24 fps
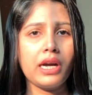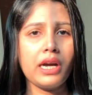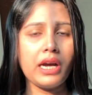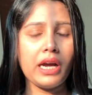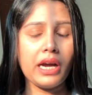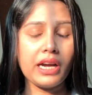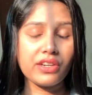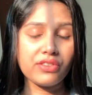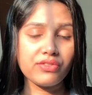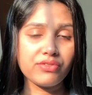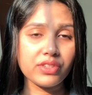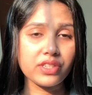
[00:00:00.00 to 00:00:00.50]

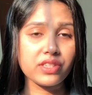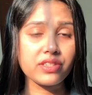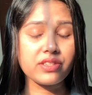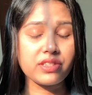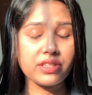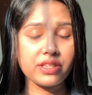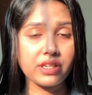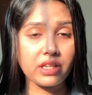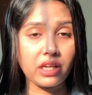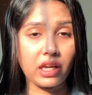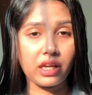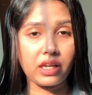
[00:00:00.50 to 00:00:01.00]

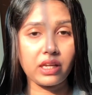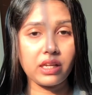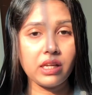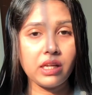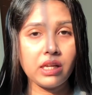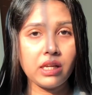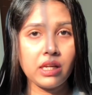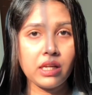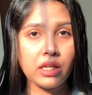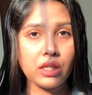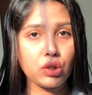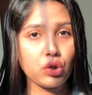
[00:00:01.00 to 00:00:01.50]
অ্যাডভান্সে নেয়
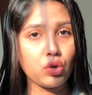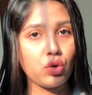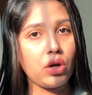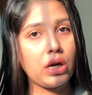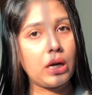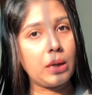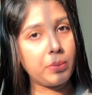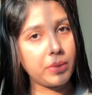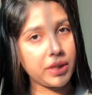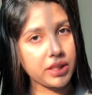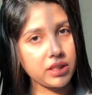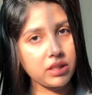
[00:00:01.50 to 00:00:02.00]
তো
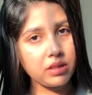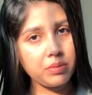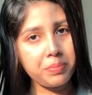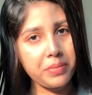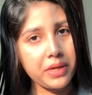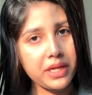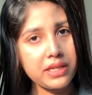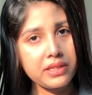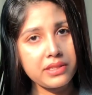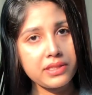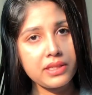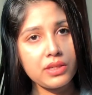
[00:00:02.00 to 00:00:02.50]
আমাদের
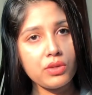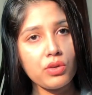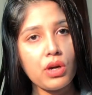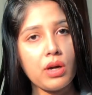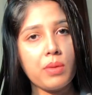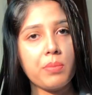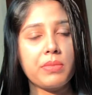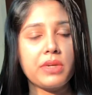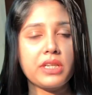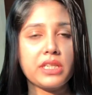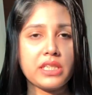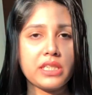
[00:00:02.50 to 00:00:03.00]
পেজেও
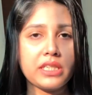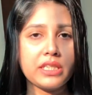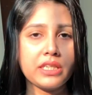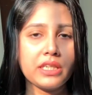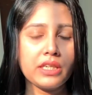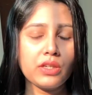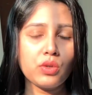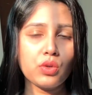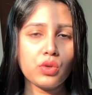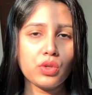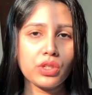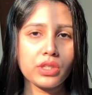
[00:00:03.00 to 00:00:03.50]
আমরা
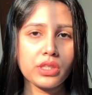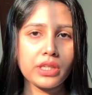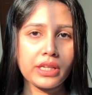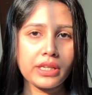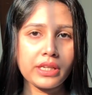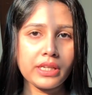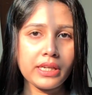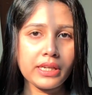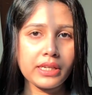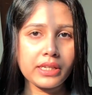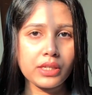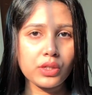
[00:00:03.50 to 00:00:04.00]
সেটাই করে
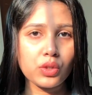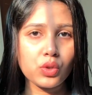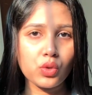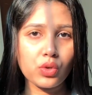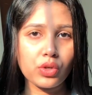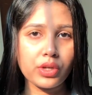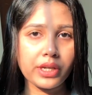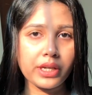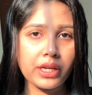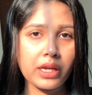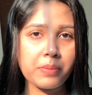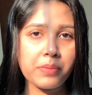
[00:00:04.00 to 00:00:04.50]
থাকি একটা
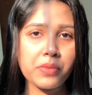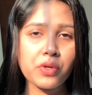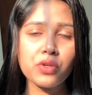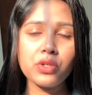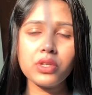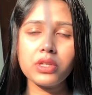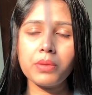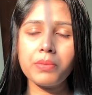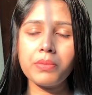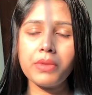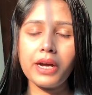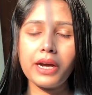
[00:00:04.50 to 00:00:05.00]
টোকেন
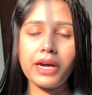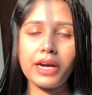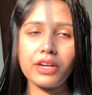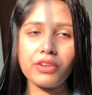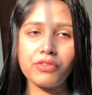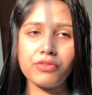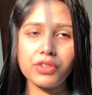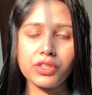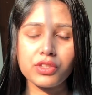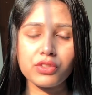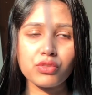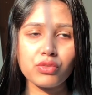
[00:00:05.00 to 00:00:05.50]
অ্যামাউন্ট আমরা
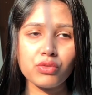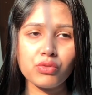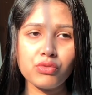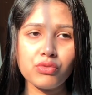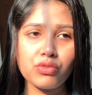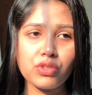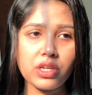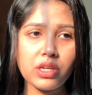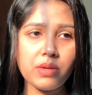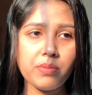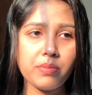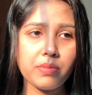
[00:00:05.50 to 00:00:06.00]
অ্যাডভান্স
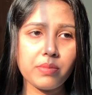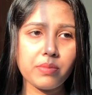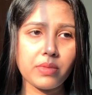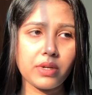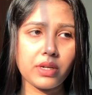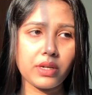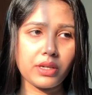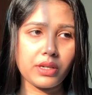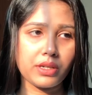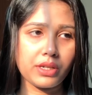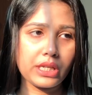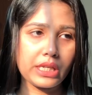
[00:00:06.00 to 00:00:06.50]
অনুযায়ী
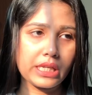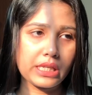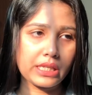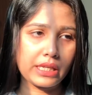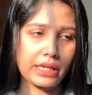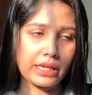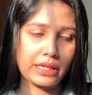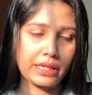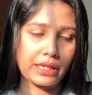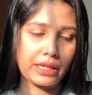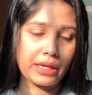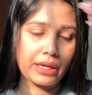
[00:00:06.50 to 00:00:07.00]
নিয়ে
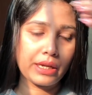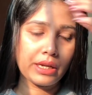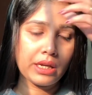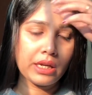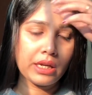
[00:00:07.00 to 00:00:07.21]
থাকি